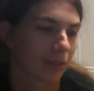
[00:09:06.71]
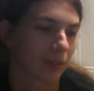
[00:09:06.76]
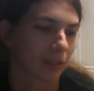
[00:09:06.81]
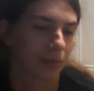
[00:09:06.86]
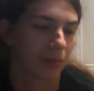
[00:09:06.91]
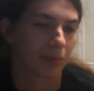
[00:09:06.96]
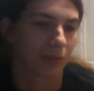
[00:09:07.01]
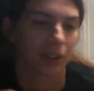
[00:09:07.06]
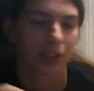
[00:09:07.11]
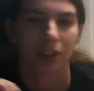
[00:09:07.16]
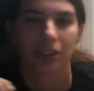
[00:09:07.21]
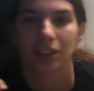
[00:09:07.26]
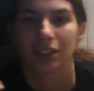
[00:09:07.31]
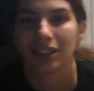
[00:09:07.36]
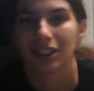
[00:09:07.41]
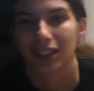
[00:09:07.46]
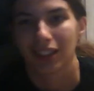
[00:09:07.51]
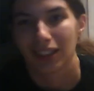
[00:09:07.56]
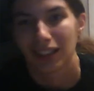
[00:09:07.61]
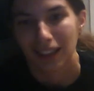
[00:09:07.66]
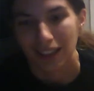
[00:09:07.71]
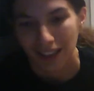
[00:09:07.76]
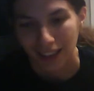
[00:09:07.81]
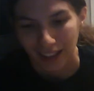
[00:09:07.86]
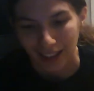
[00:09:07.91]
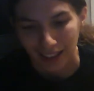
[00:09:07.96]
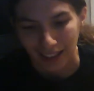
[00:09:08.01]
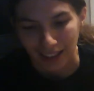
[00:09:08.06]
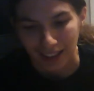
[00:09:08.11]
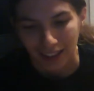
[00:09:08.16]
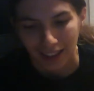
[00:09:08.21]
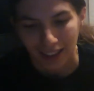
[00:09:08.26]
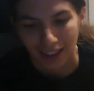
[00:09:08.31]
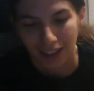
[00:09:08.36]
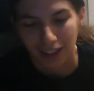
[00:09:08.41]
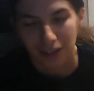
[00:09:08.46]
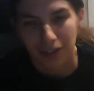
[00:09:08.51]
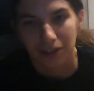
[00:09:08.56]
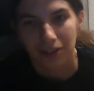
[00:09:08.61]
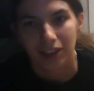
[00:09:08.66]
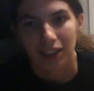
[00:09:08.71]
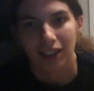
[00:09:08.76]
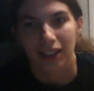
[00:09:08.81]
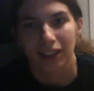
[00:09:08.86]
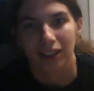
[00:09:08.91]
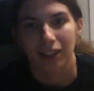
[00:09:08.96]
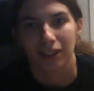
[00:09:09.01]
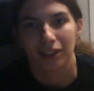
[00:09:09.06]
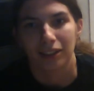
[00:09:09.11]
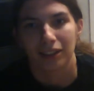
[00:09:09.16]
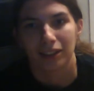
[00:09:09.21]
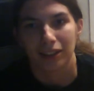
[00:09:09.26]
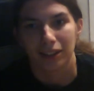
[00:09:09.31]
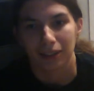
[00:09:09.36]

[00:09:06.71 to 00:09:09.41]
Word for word: oczywiście Hell on Hell